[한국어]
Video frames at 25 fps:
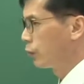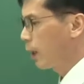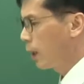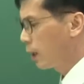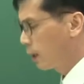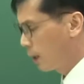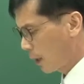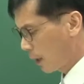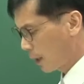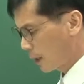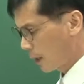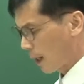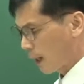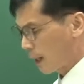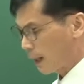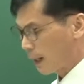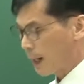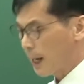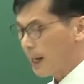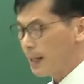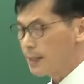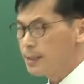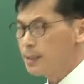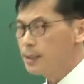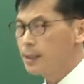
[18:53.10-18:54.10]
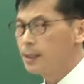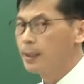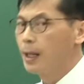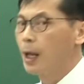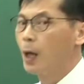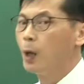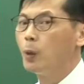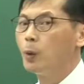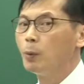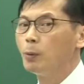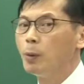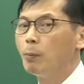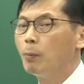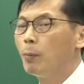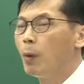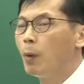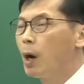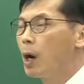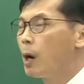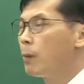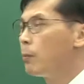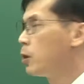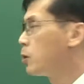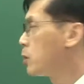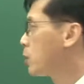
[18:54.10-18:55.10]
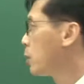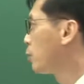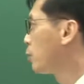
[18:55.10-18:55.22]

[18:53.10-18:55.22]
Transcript: 개를 갖다가 같이 데워놓으면 뭐가 먼저